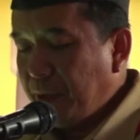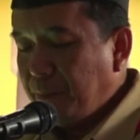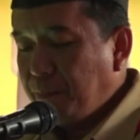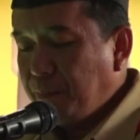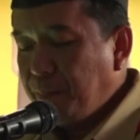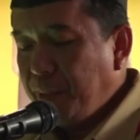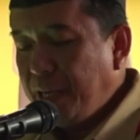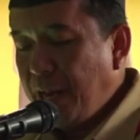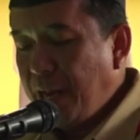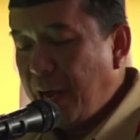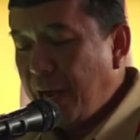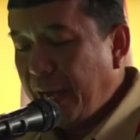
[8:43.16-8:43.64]

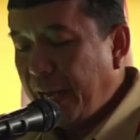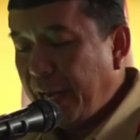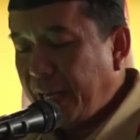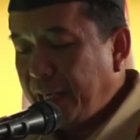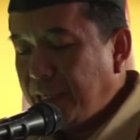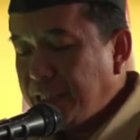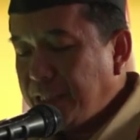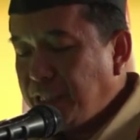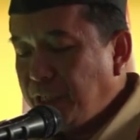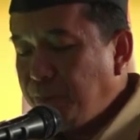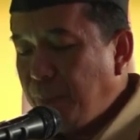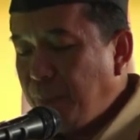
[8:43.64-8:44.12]
bidang
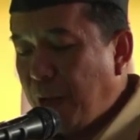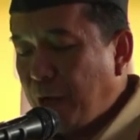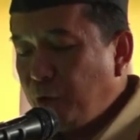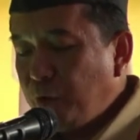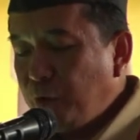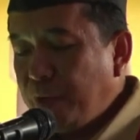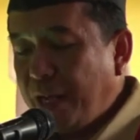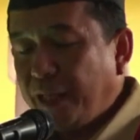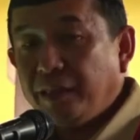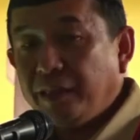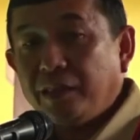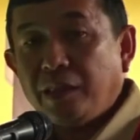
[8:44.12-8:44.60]
energi baru
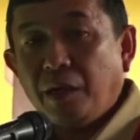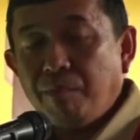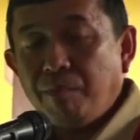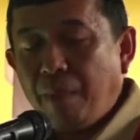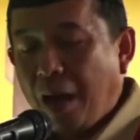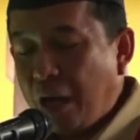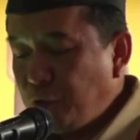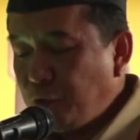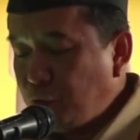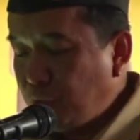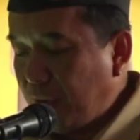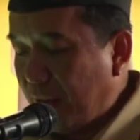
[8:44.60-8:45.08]
dan
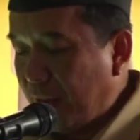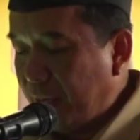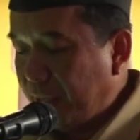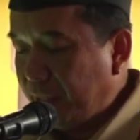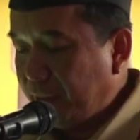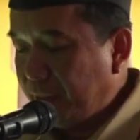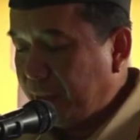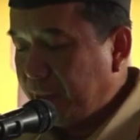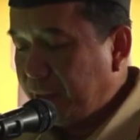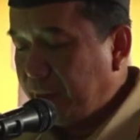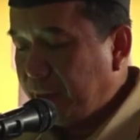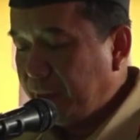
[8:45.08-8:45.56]
terbarukan,
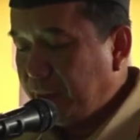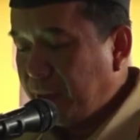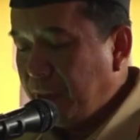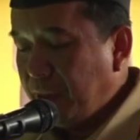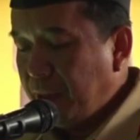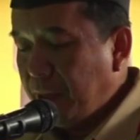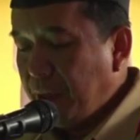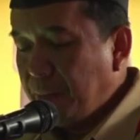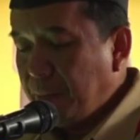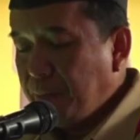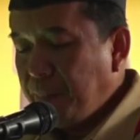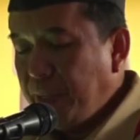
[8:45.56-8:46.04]

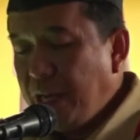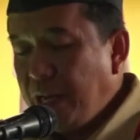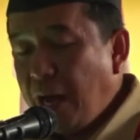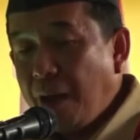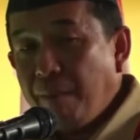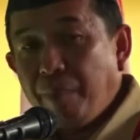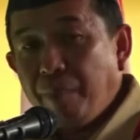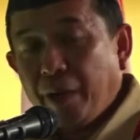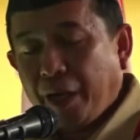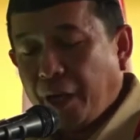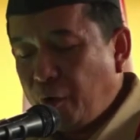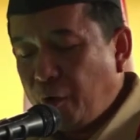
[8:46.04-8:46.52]
bidang
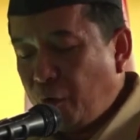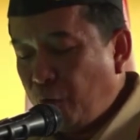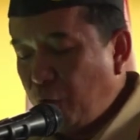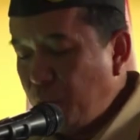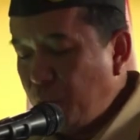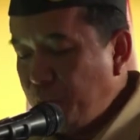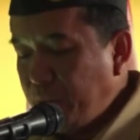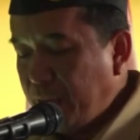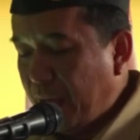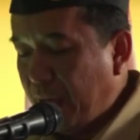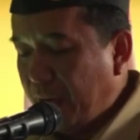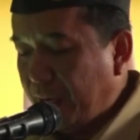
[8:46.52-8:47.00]

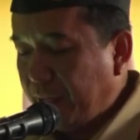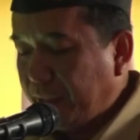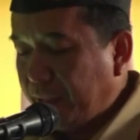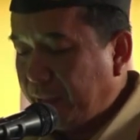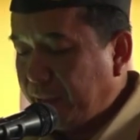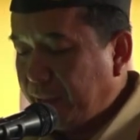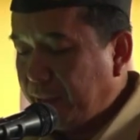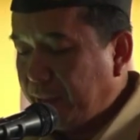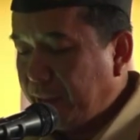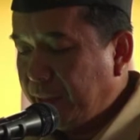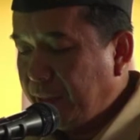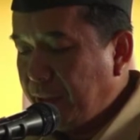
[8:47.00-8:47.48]
perekonomian,
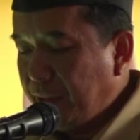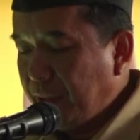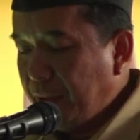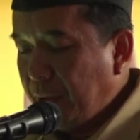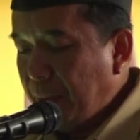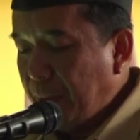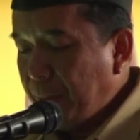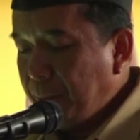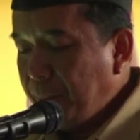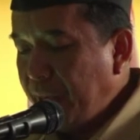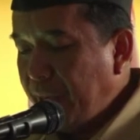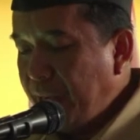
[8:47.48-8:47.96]

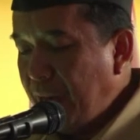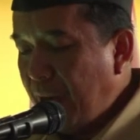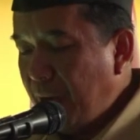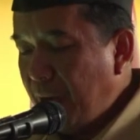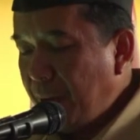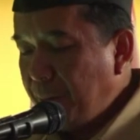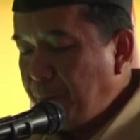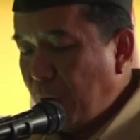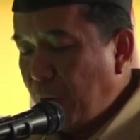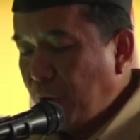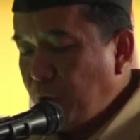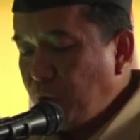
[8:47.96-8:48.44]

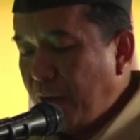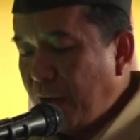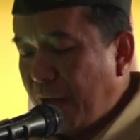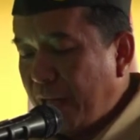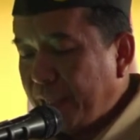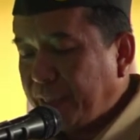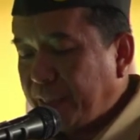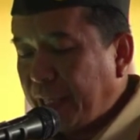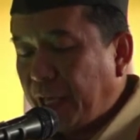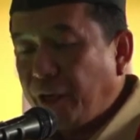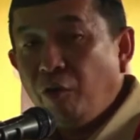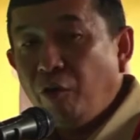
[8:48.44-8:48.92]
bidang penggunaan
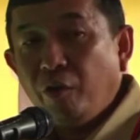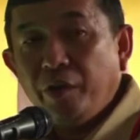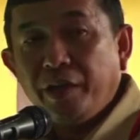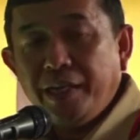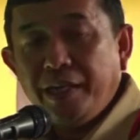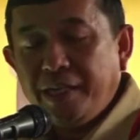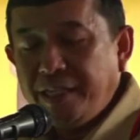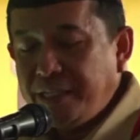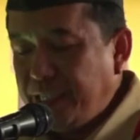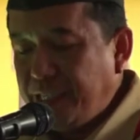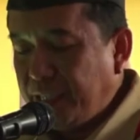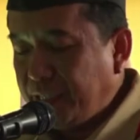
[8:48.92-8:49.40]
teknologi
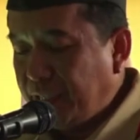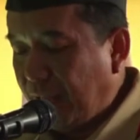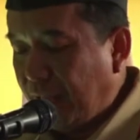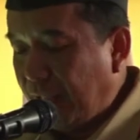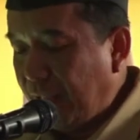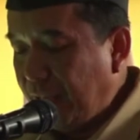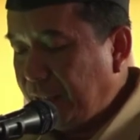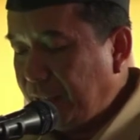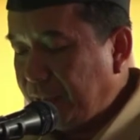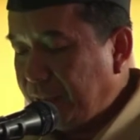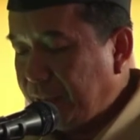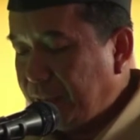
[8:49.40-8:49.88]

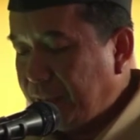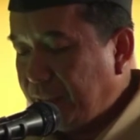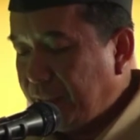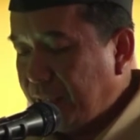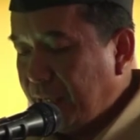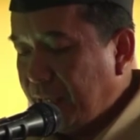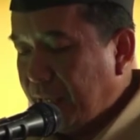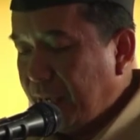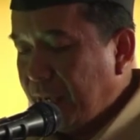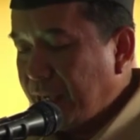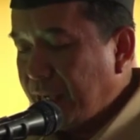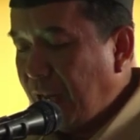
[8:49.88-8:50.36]
digital,
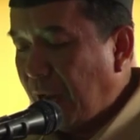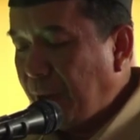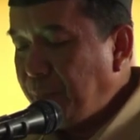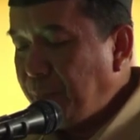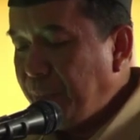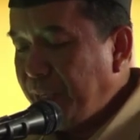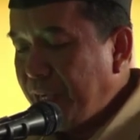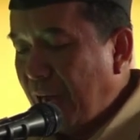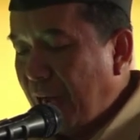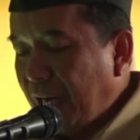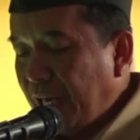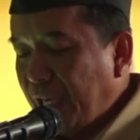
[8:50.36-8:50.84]
dan
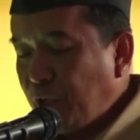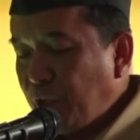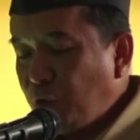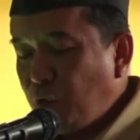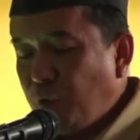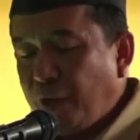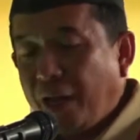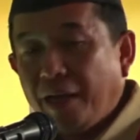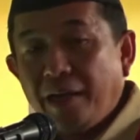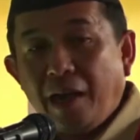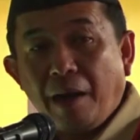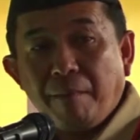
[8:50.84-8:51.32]
bidang
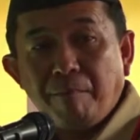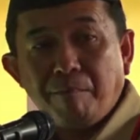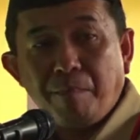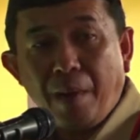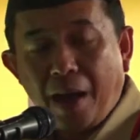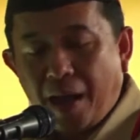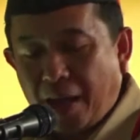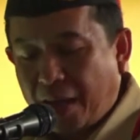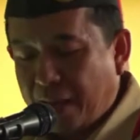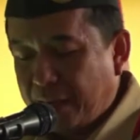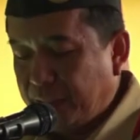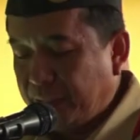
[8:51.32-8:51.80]
lingkungan dan
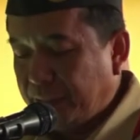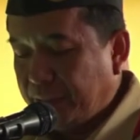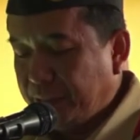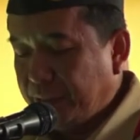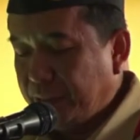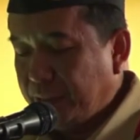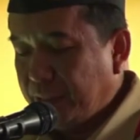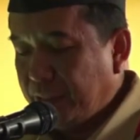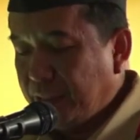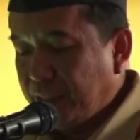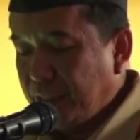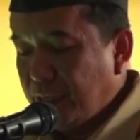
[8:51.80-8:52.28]
pangan.
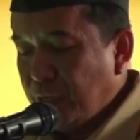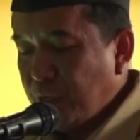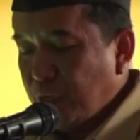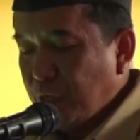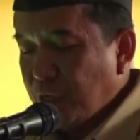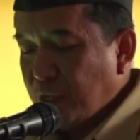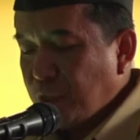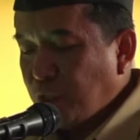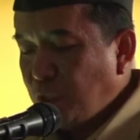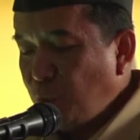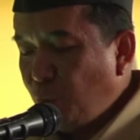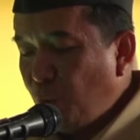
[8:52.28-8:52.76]

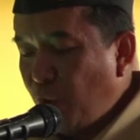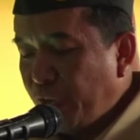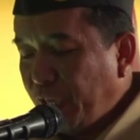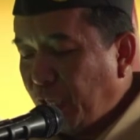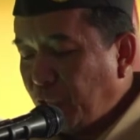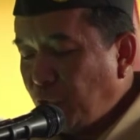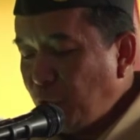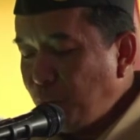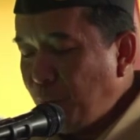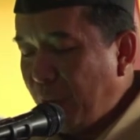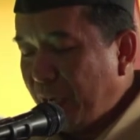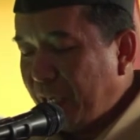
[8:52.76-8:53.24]

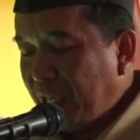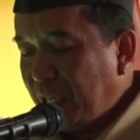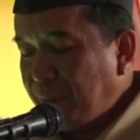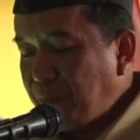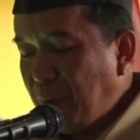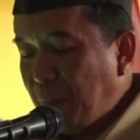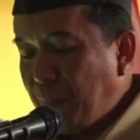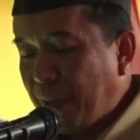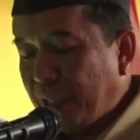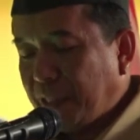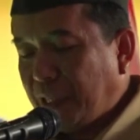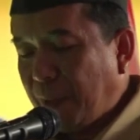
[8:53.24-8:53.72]
Semuanya itu makin
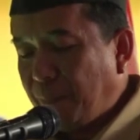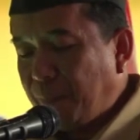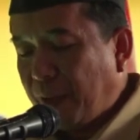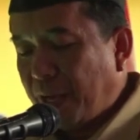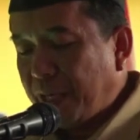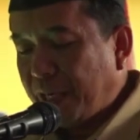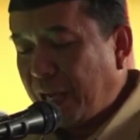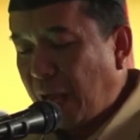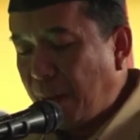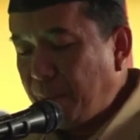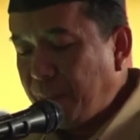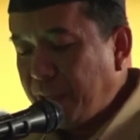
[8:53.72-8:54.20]

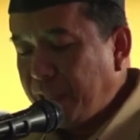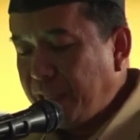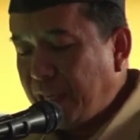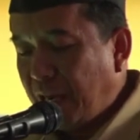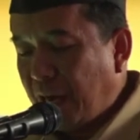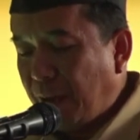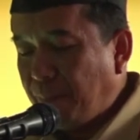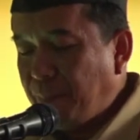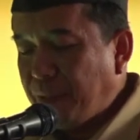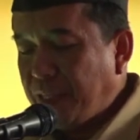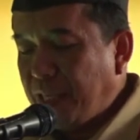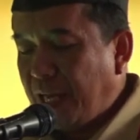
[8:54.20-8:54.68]
memantapkan kami
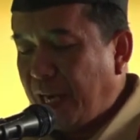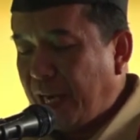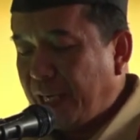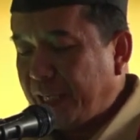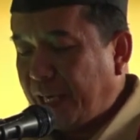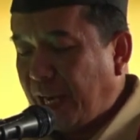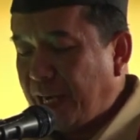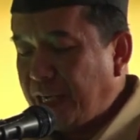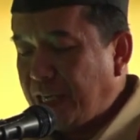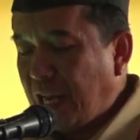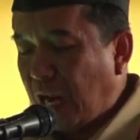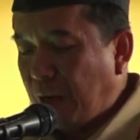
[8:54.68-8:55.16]
dalam
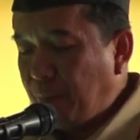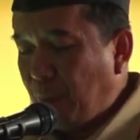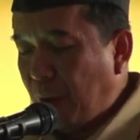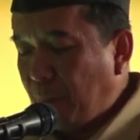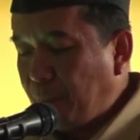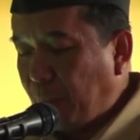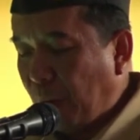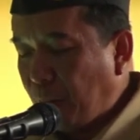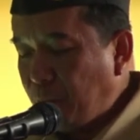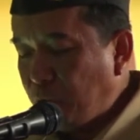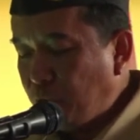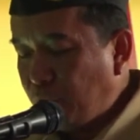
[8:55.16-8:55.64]
menjalankan Dharma
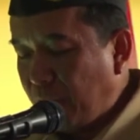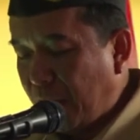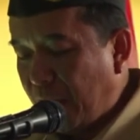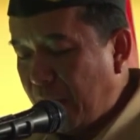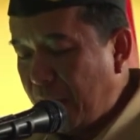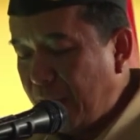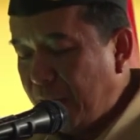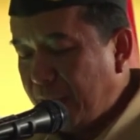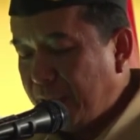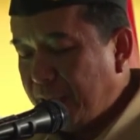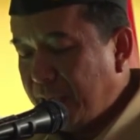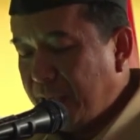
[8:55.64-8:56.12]

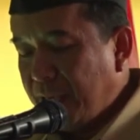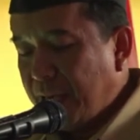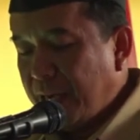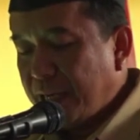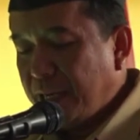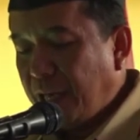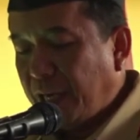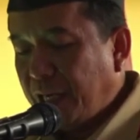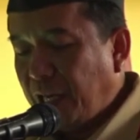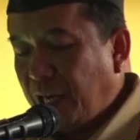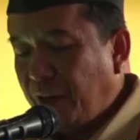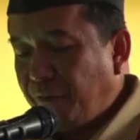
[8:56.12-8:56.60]
Pramuka
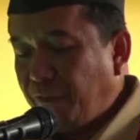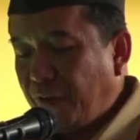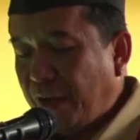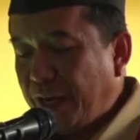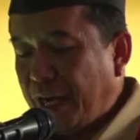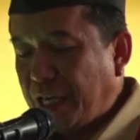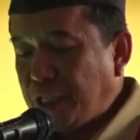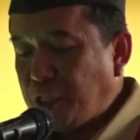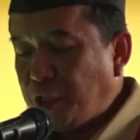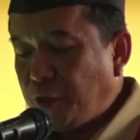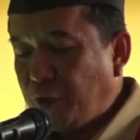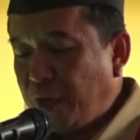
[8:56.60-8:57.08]
dari level
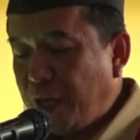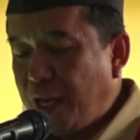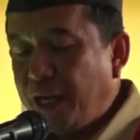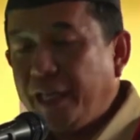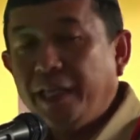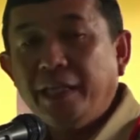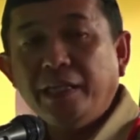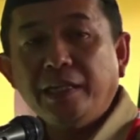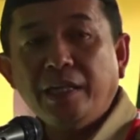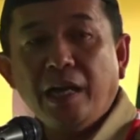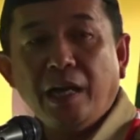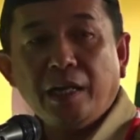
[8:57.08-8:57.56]
nasional
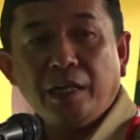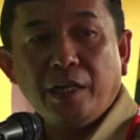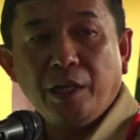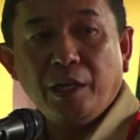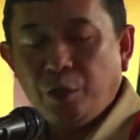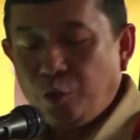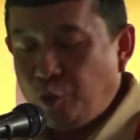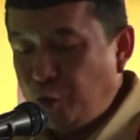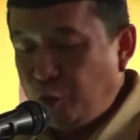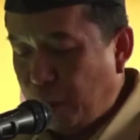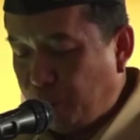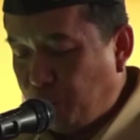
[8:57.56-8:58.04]
hingga
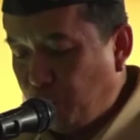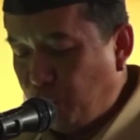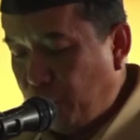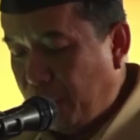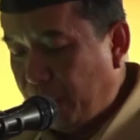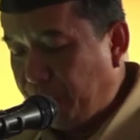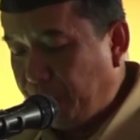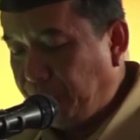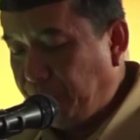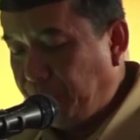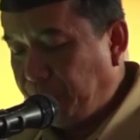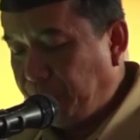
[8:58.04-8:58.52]
ke gudep-gudep.